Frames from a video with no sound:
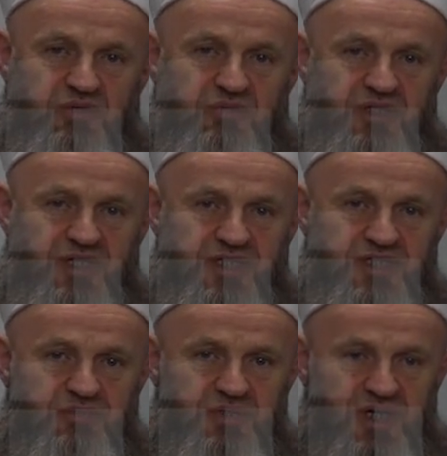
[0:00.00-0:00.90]

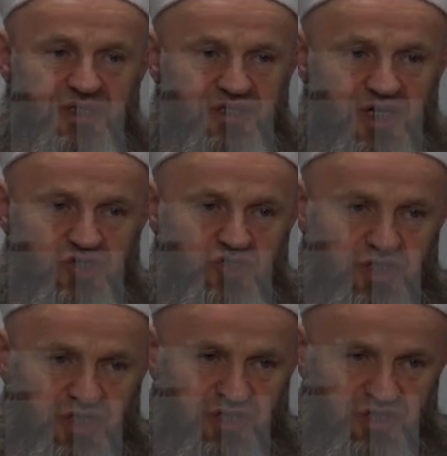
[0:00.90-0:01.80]
babalarınıza birer taç
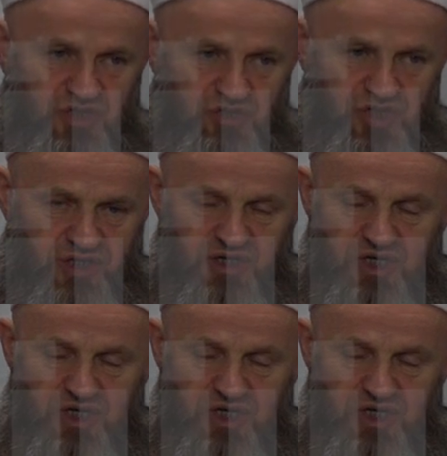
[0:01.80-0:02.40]
giydirecek.